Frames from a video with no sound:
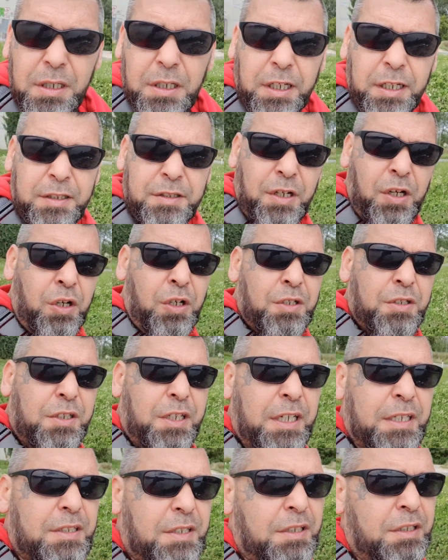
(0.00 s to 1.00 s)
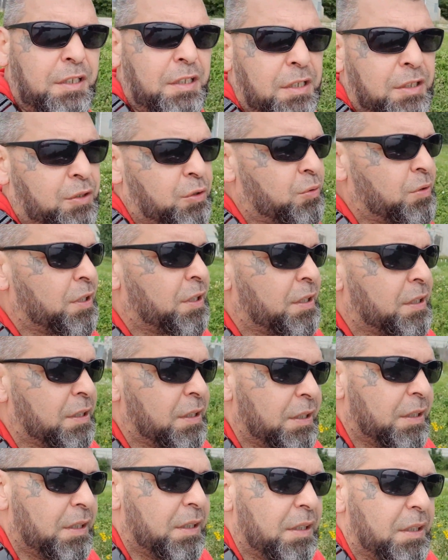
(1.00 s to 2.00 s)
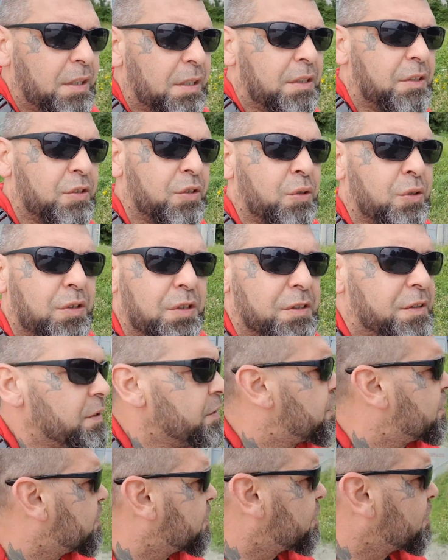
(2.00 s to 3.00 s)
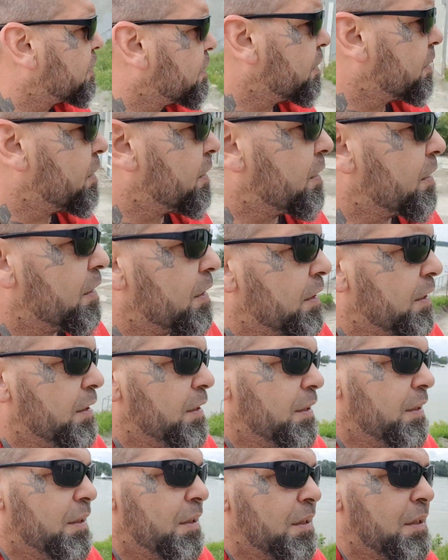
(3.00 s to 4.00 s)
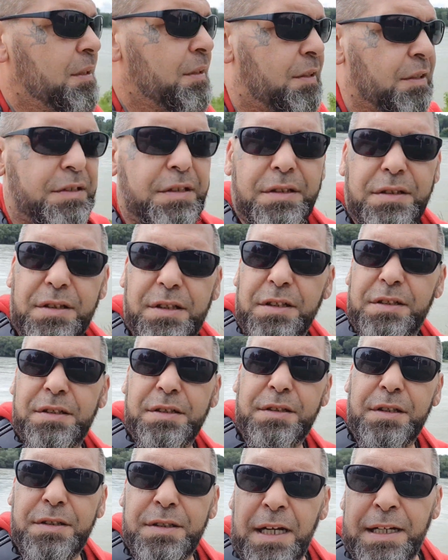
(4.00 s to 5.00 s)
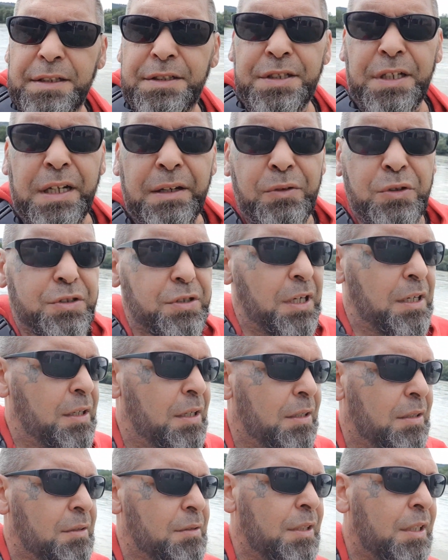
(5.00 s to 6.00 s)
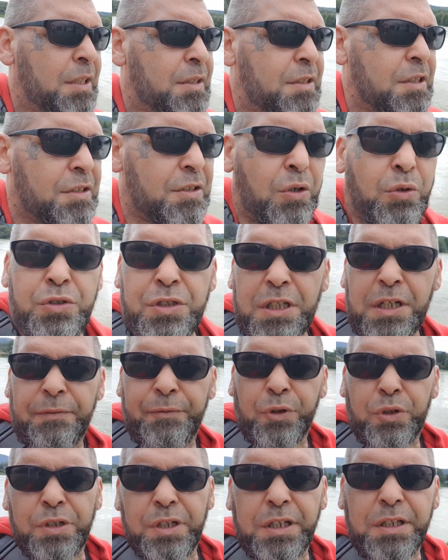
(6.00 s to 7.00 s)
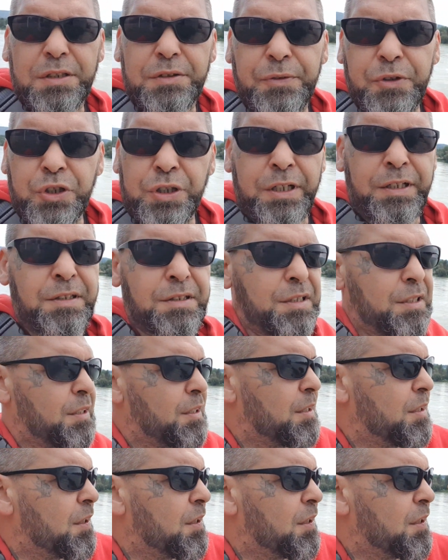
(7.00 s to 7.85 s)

Geht's raus, geht's in die Natur. So, das ist das ist das, ist das Einzige, was äh, nix, das kostet einfach nichts, verstehst?